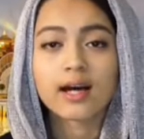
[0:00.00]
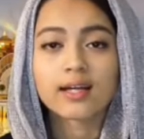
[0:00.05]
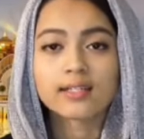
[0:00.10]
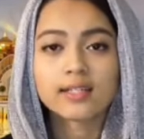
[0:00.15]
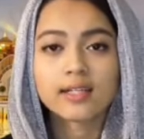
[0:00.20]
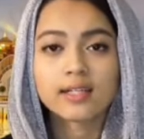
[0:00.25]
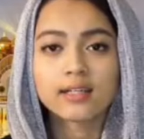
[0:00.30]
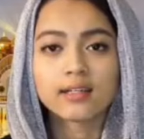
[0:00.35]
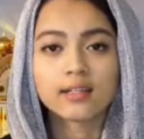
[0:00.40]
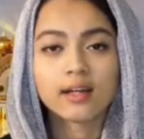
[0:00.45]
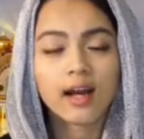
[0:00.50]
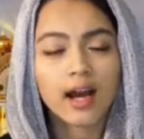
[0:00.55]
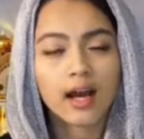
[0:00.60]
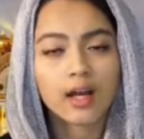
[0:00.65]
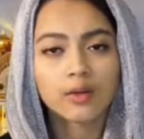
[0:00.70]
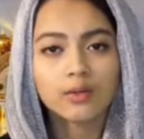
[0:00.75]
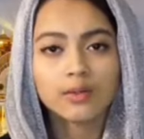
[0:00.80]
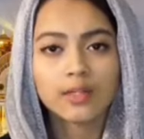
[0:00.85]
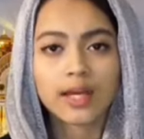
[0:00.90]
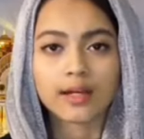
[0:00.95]
আশার
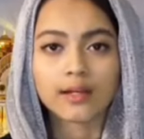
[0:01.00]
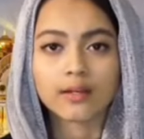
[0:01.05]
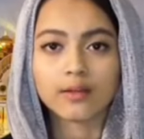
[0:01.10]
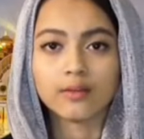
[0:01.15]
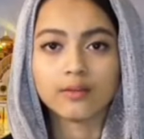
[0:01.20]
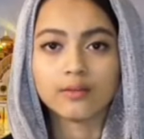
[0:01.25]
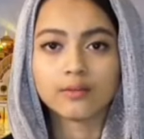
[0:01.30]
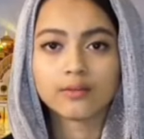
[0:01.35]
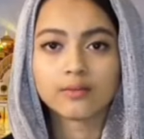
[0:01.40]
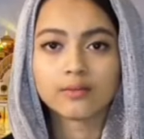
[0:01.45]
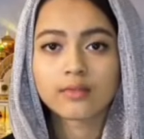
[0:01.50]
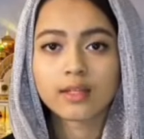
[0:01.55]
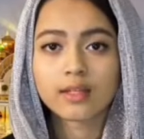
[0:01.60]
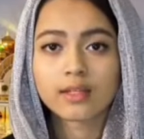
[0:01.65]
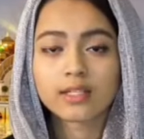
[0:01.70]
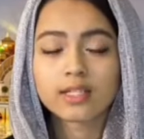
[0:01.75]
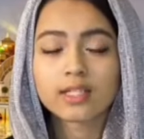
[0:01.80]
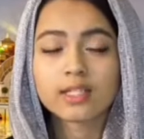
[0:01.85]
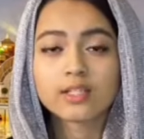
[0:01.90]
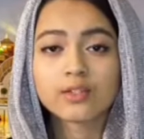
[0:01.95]
আলো দেখল
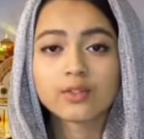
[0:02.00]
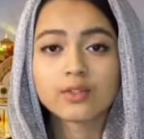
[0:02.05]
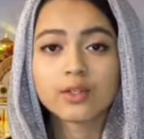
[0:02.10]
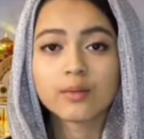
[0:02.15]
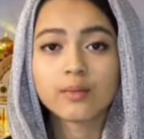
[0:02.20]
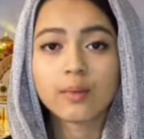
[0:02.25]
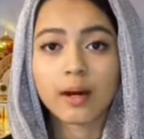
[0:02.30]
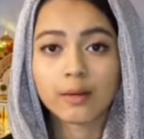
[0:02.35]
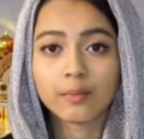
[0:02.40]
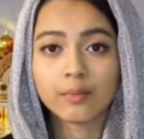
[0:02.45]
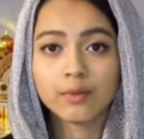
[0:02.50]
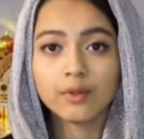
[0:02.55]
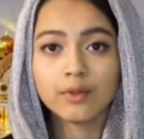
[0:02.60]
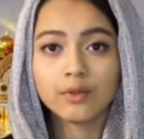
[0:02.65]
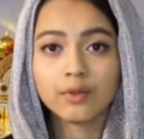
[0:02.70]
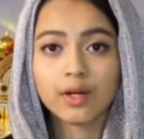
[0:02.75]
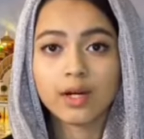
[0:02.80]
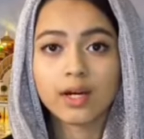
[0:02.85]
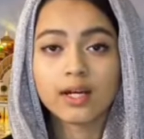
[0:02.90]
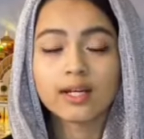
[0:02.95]
শিশুটা ভাবল
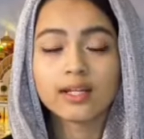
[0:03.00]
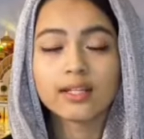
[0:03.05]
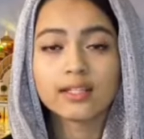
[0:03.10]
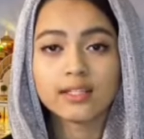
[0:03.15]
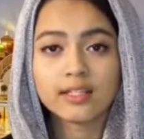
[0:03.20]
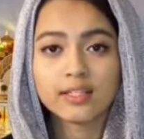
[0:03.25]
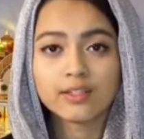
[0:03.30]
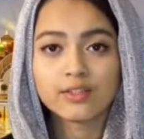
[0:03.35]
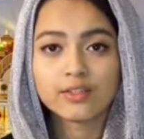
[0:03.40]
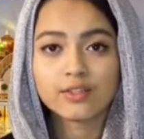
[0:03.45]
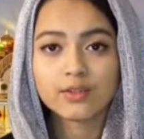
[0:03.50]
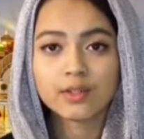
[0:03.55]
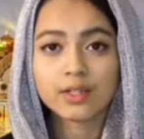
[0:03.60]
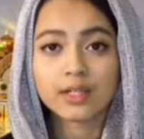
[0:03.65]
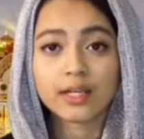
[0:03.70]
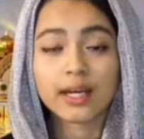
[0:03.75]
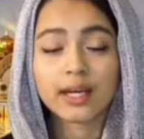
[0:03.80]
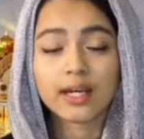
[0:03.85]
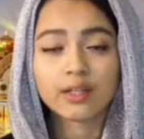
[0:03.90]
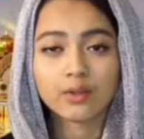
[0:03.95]

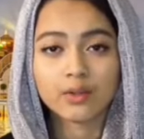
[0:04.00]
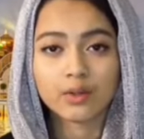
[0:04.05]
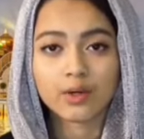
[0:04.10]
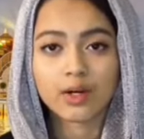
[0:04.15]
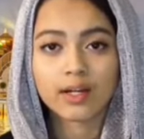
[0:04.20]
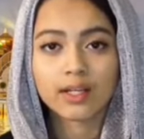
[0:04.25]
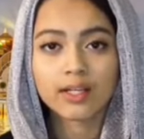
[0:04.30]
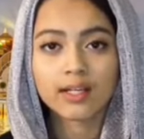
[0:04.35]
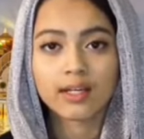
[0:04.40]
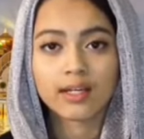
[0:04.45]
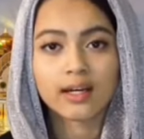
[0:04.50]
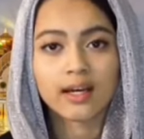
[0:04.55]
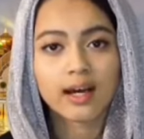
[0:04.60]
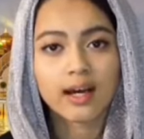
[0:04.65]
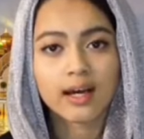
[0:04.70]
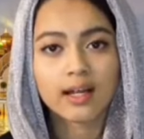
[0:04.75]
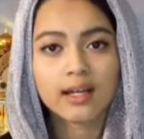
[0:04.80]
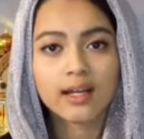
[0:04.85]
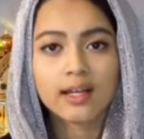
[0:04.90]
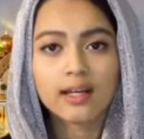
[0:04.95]
নিশ্চয়ই এই দোকানে
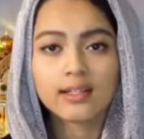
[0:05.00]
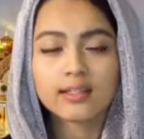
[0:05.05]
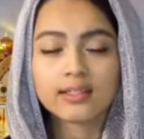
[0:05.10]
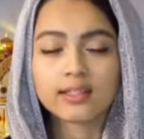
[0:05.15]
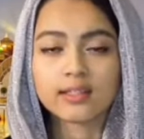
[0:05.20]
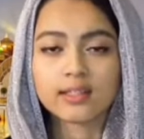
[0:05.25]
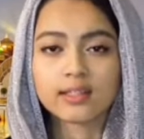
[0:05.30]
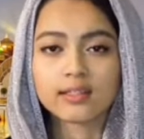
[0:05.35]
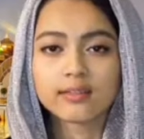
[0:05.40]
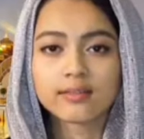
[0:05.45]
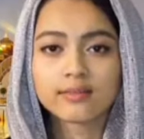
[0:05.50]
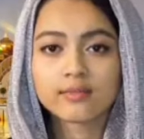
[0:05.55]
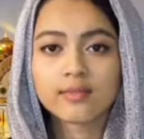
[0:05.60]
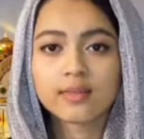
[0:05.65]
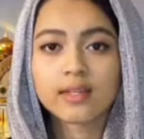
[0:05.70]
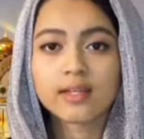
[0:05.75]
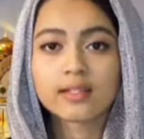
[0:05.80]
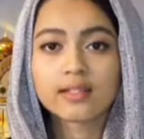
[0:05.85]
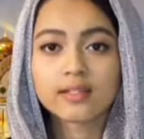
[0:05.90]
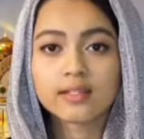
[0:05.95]
আল্লাহ আছে
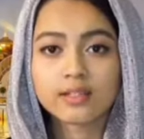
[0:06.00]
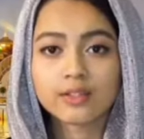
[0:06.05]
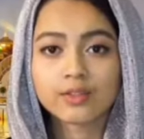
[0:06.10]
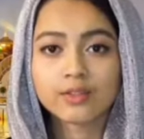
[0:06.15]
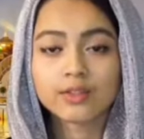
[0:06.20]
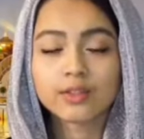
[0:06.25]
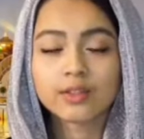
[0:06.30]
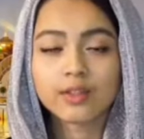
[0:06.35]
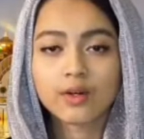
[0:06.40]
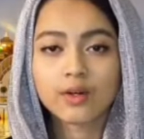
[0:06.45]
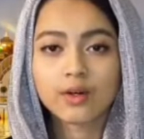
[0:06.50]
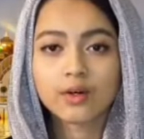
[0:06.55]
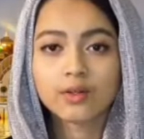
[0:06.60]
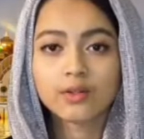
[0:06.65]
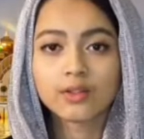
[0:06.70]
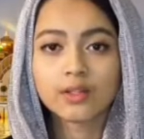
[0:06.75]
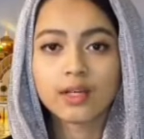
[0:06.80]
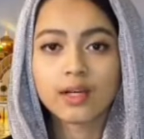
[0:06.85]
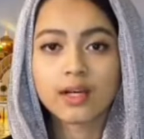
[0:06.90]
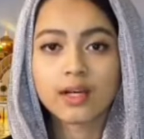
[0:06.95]
শিশুটা তখন
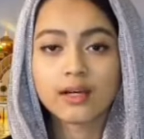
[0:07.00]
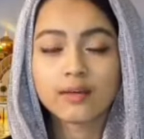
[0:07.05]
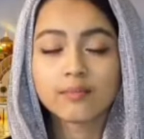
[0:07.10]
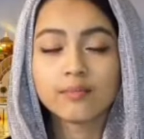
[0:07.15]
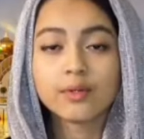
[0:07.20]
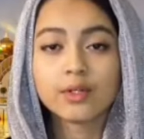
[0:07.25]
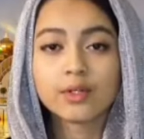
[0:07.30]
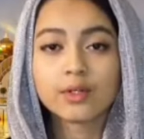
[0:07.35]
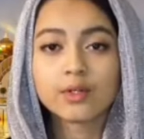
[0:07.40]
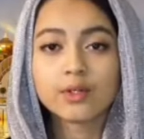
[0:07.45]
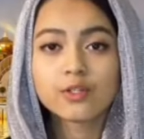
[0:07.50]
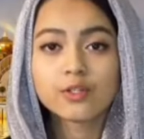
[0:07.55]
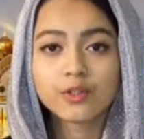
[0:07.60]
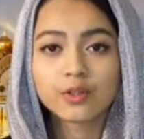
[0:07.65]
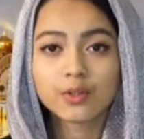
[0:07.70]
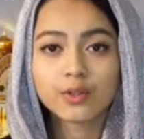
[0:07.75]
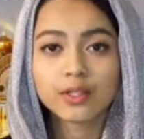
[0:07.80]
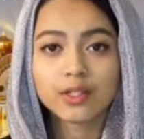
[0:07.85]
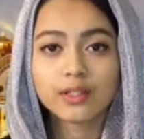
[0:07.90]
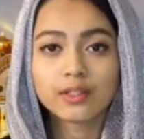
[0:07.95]
বিনয়
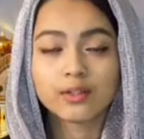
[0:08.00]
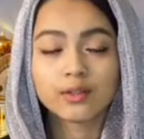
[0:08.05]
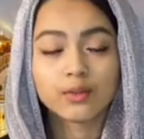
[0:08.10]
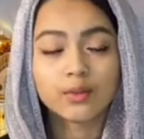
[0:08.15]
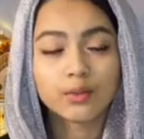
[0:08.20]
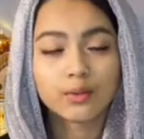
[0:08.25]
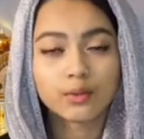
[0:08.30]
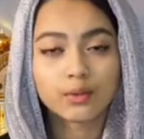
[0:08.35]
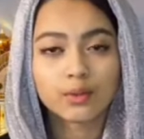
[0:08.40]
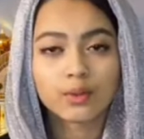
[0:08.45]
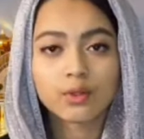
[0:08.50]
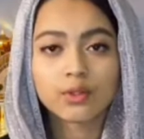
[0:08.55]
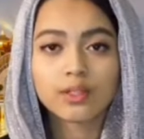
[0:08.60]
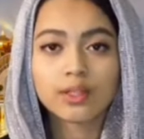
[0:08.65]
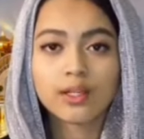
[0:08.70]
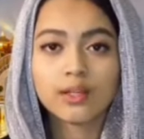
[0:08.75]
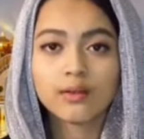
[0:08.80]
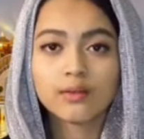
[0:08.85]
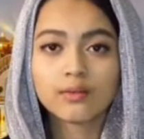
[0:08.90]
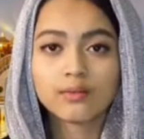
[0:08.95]
শহীদ উত্তর
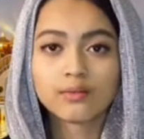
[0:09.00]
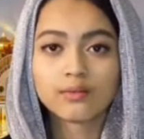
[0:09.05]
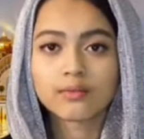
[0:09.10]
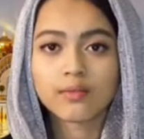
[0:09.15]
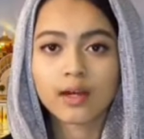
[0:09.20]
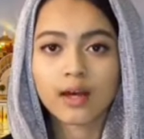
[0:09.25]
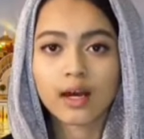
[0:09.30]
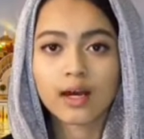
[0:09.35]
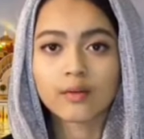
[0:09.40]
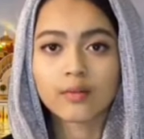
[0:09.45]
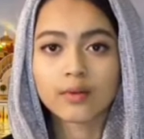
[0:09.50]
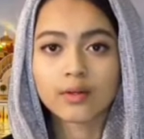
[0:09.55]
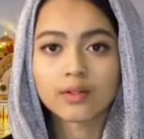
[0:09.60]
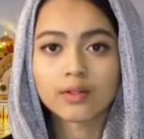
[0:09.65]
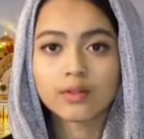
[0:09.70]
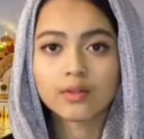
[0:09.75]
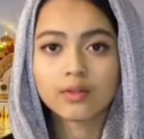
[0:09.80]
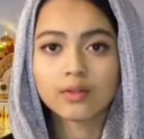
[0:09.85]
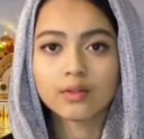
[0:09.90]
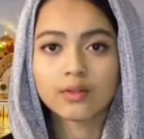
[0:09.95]
দিল আমার
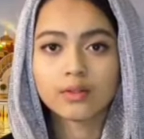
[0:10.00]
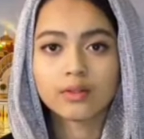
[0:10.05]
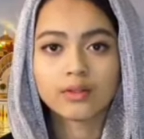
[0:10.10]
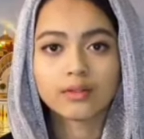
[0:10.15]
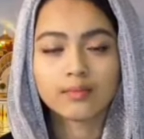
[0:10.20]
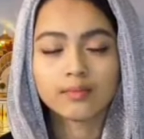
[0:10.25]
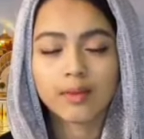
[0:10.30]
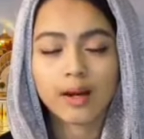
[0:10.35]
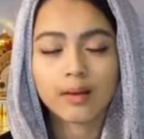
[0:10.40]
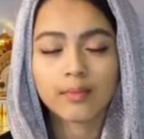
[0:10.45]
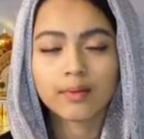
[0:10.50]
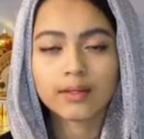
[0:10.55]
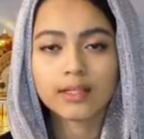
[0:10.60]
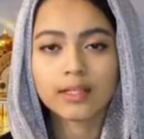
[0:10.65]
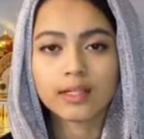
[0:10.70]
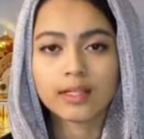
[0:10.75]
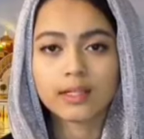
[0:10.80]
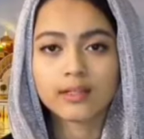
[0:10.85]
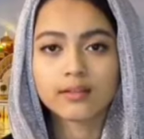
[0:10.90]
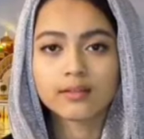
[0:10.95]
তো বাবা
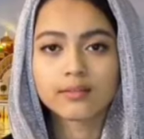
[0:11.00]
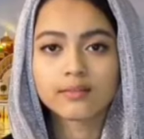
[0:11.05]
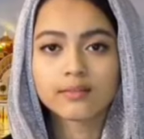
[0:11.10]
নেই